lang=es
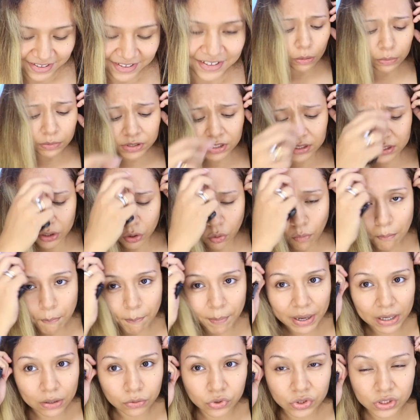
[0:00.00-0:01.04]
Vamos a hacer un
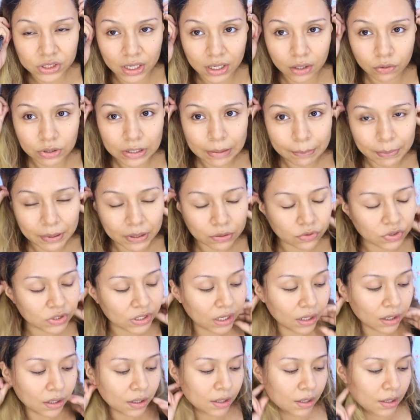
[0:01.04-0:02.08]
pausa, una pausa.